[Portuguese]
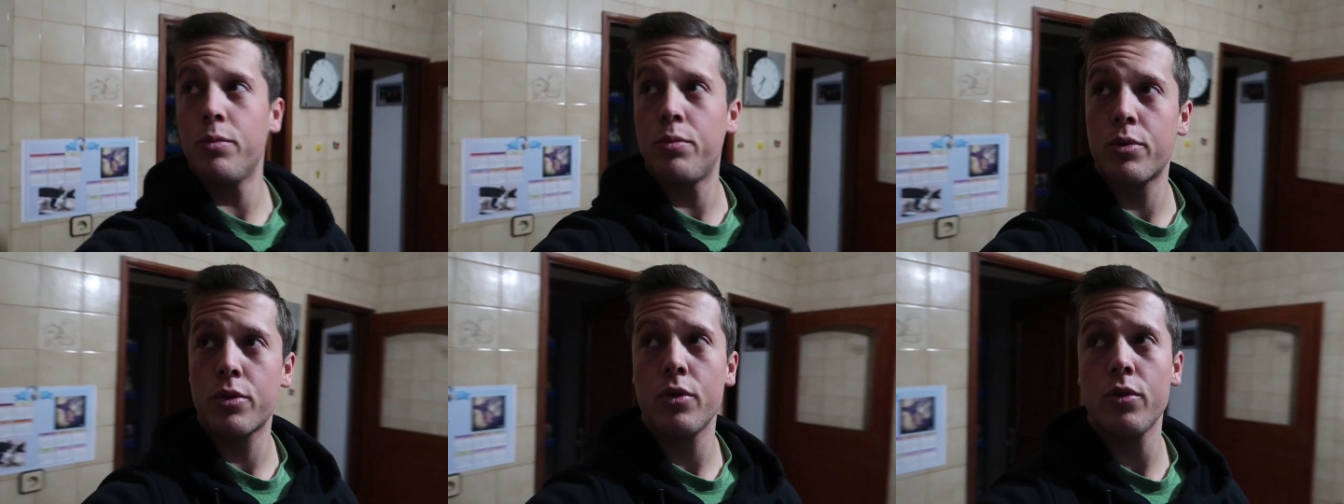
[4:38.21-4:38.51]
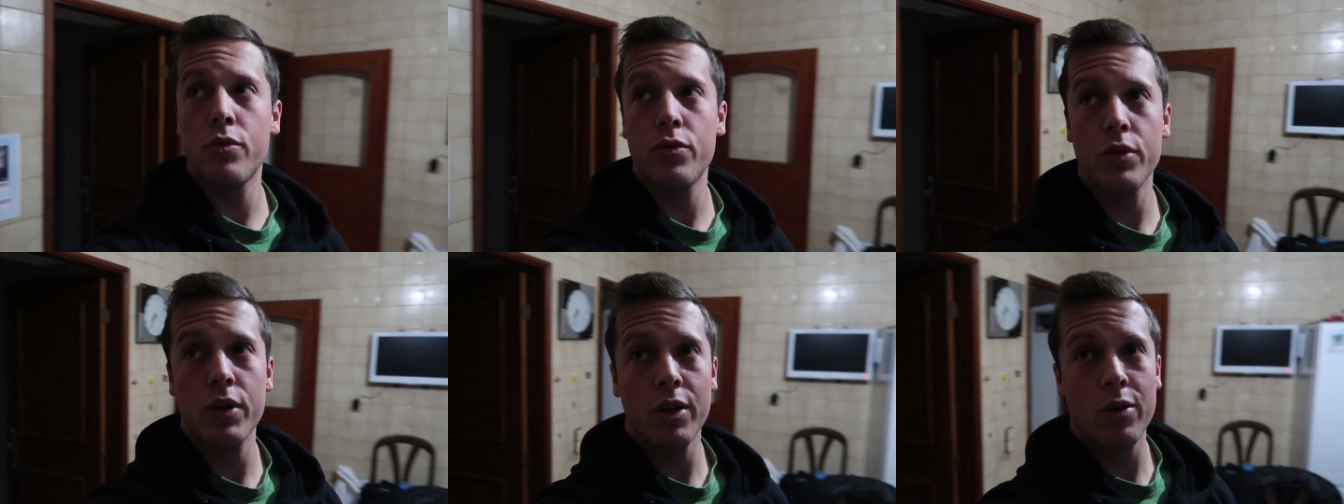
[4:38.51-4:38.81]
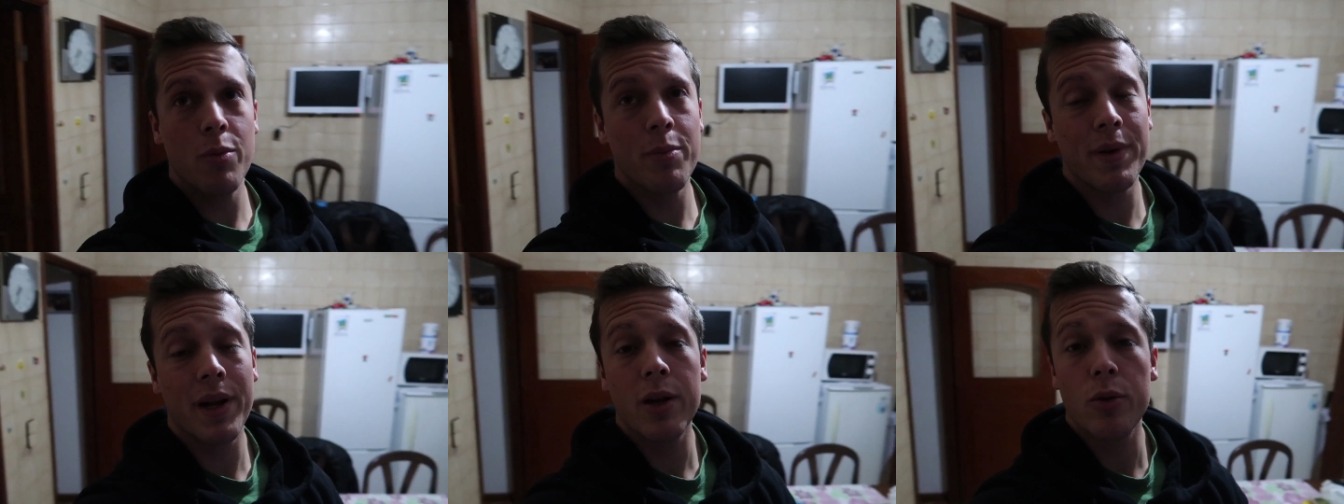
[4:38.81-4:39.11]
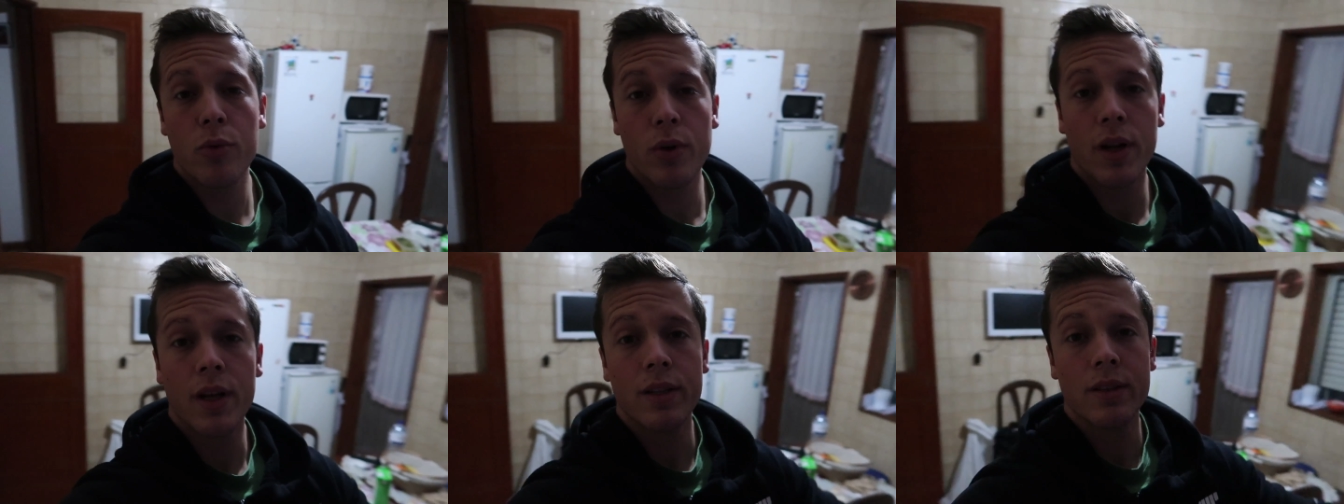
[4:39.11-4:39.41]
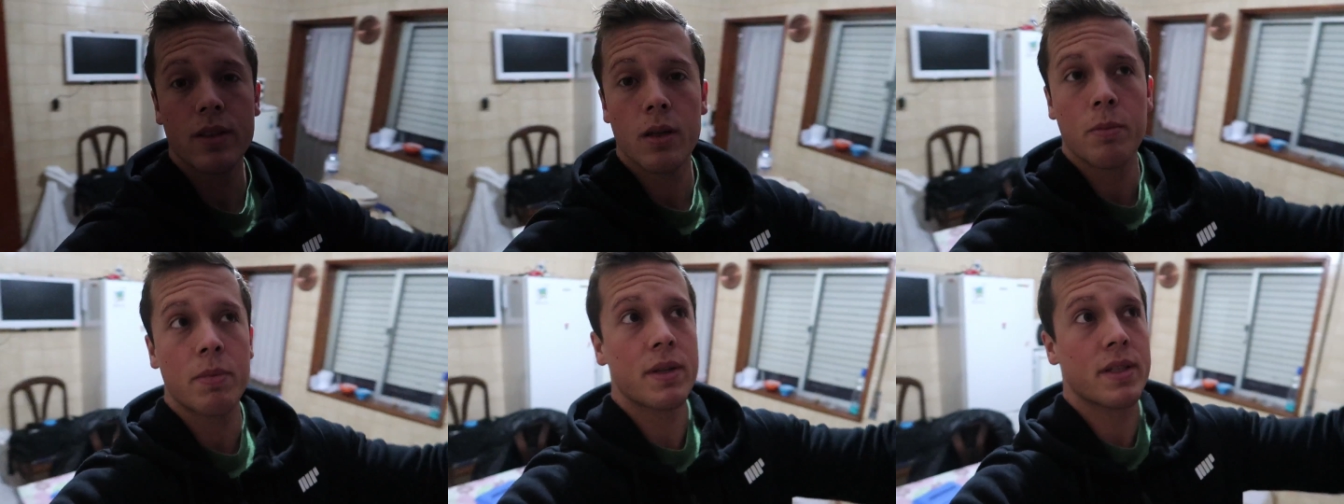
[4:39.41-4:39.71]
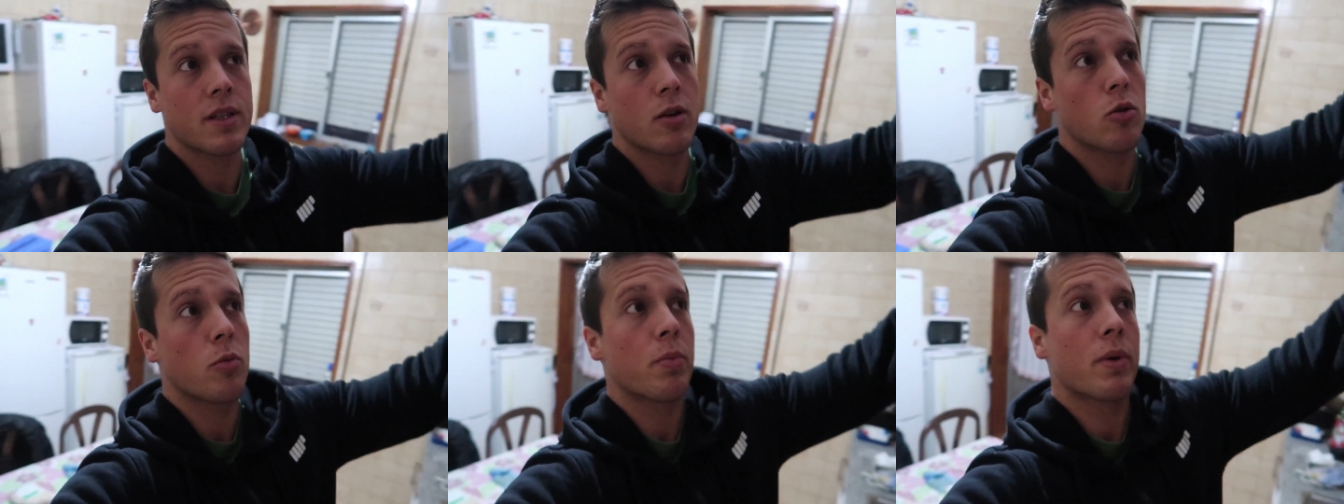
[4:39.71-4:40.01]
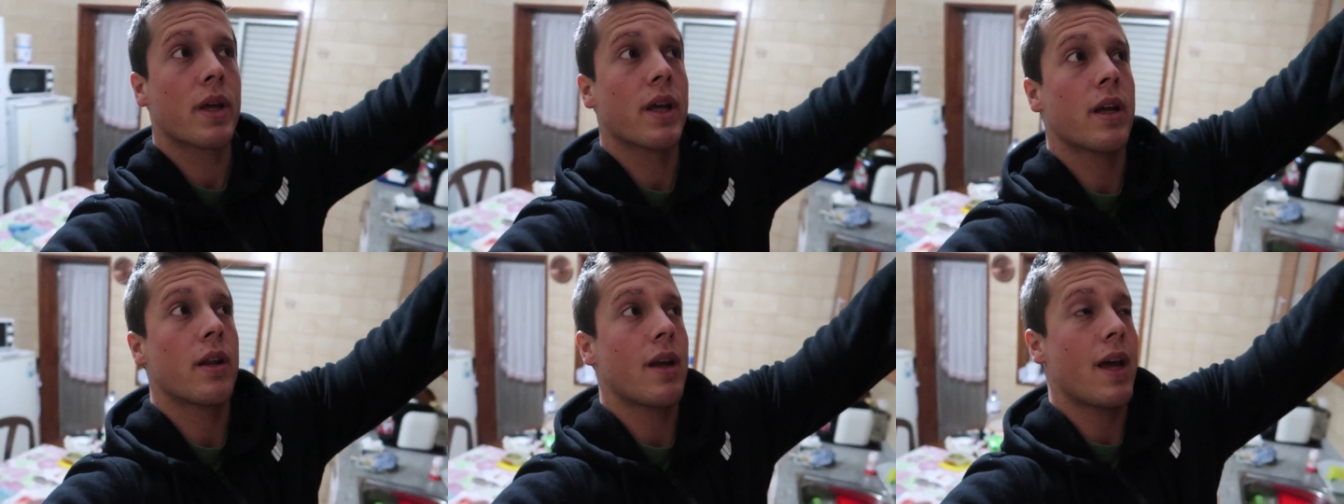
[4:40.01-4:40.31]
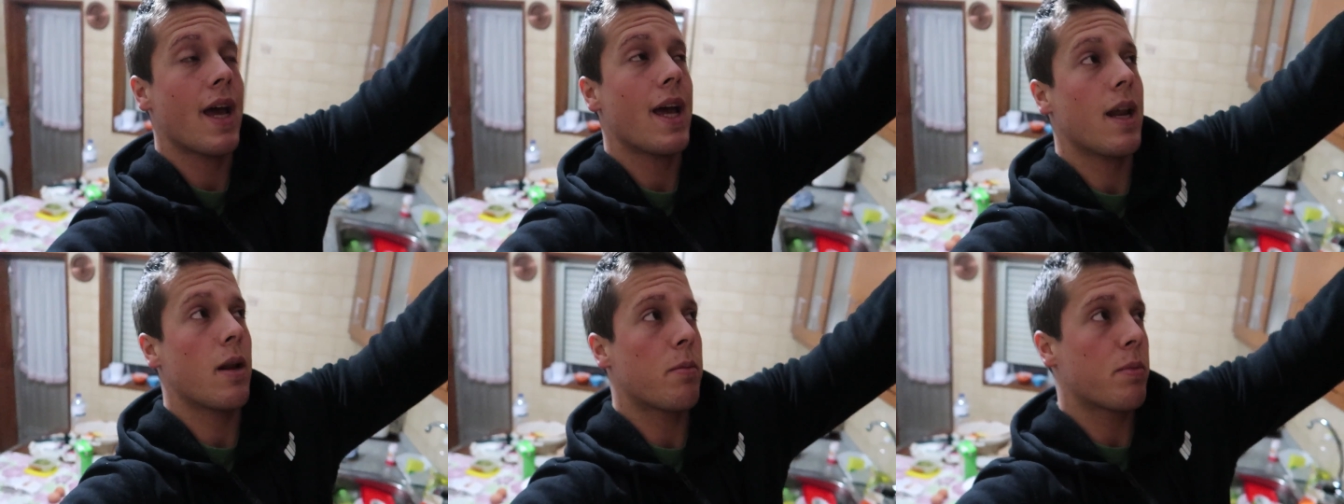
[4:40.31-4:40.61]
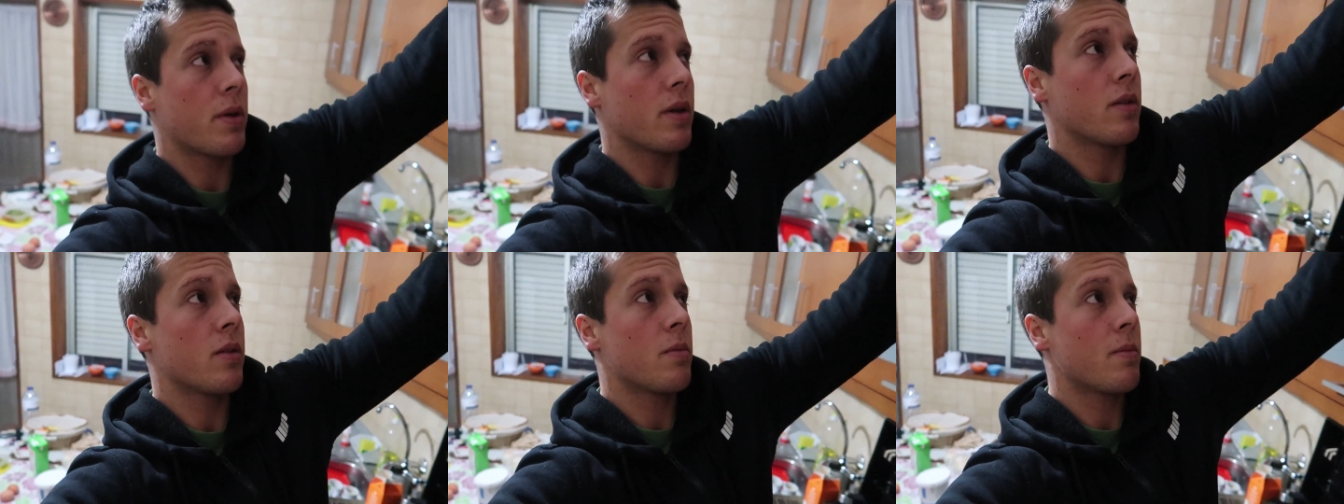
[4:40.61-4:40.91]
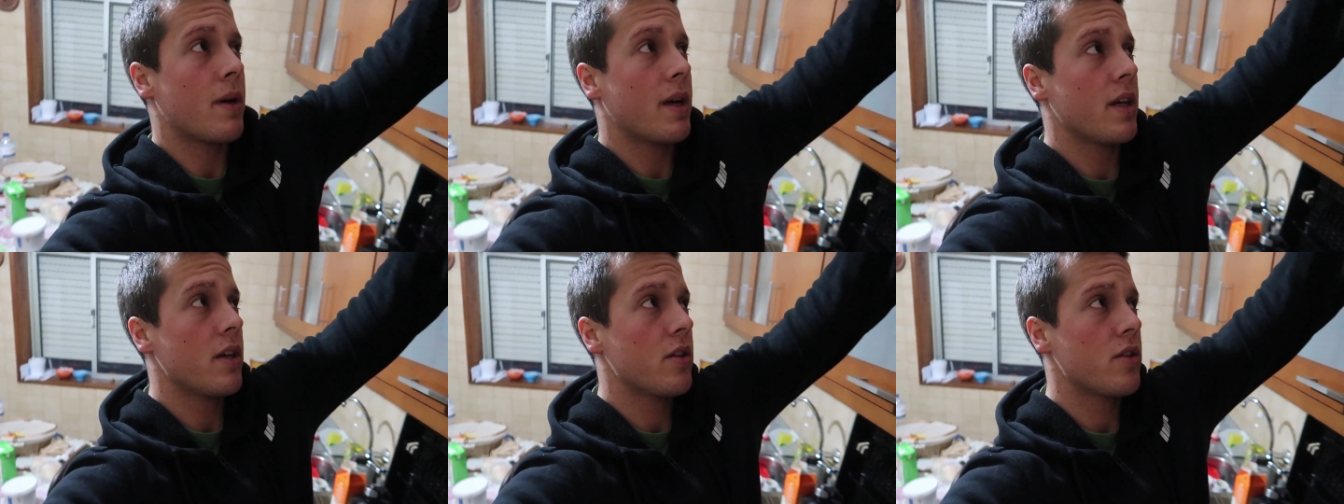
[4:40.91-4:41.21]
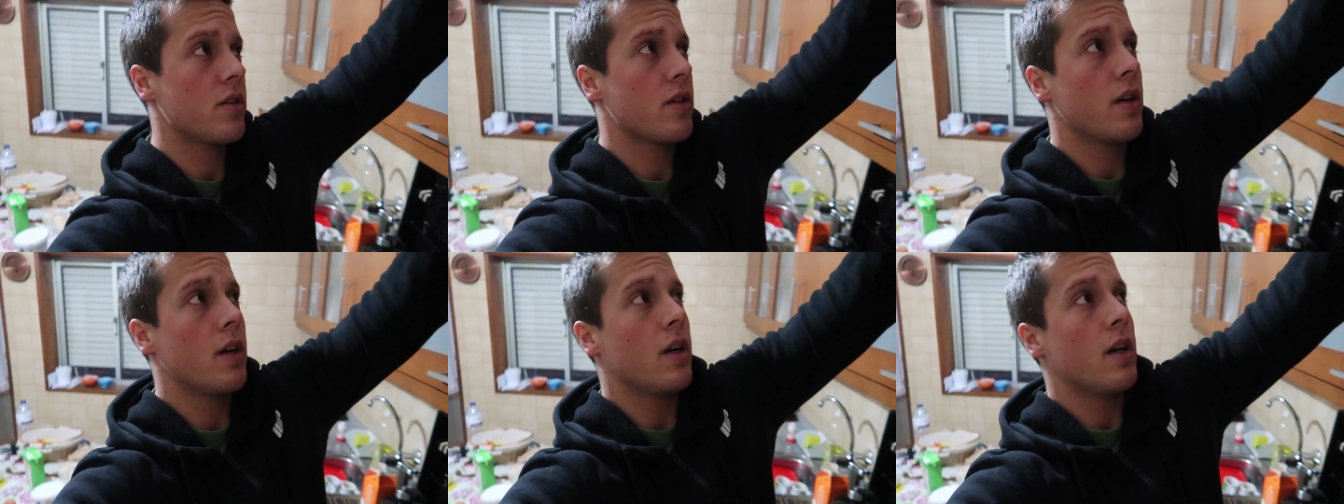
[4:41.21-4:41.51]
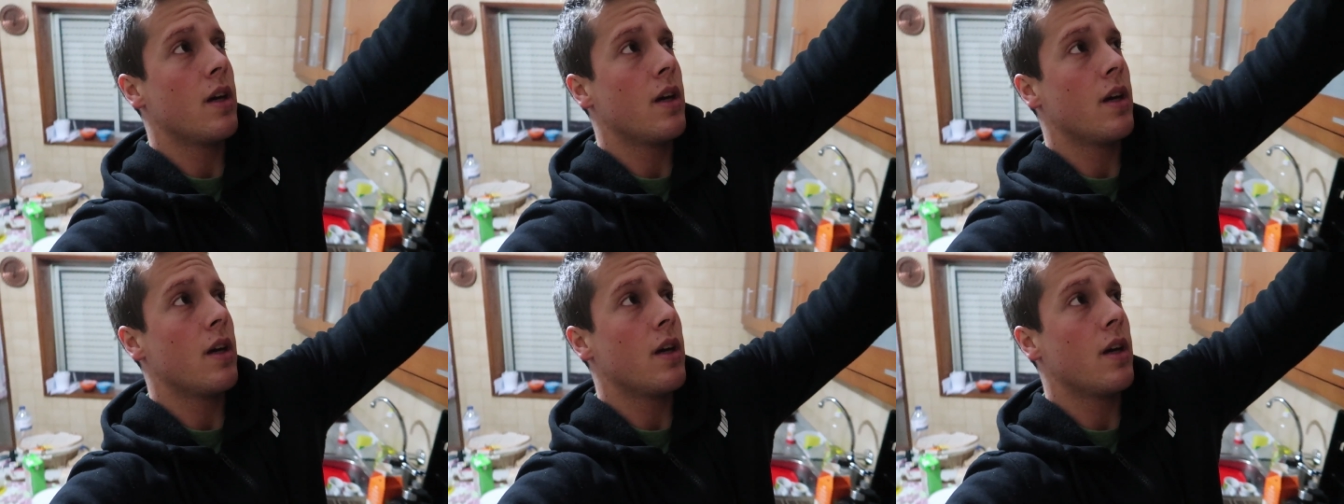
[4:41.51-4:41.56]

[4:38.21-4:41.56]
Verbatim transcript: porque eu fui a comprar o grande, a pensar que pequeno era pequeno demais,